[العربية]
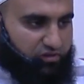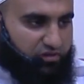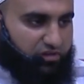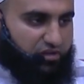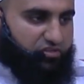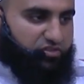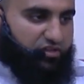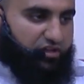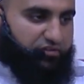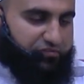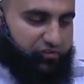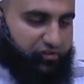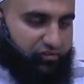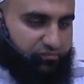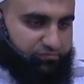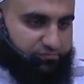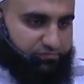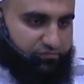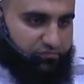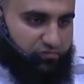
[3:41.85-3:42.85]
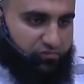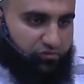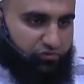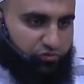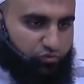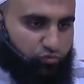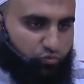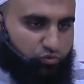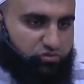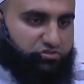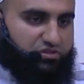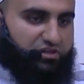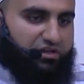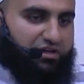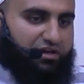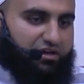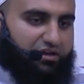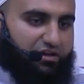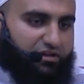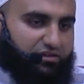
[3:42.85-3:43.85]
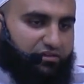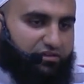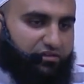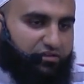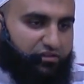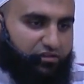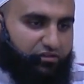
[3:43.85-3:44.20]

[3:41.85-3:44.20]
نظافة والطهارة